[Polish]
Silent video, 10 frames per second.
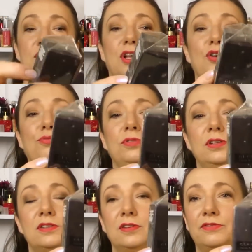Są,
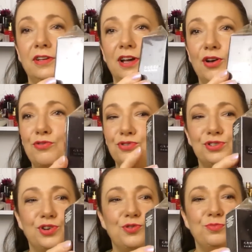nic nie wyjechało,
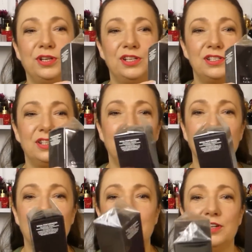wszystko u mnie jest i
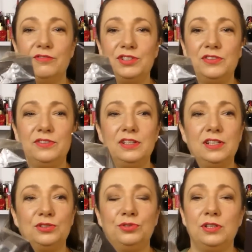właściwie nie
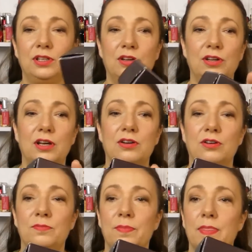traktuję tego
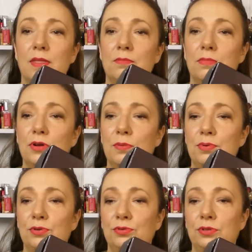jako moje
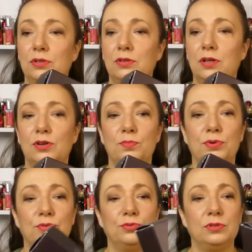produkty, tylko jako
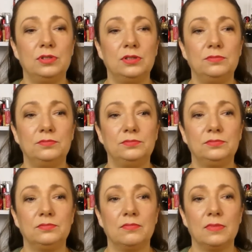produkty
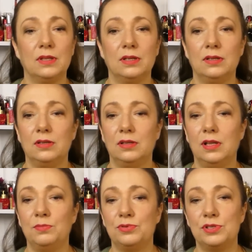
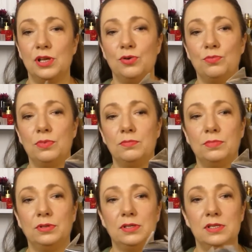dla muzeum
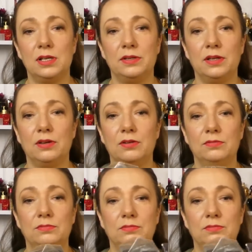potencjalnego.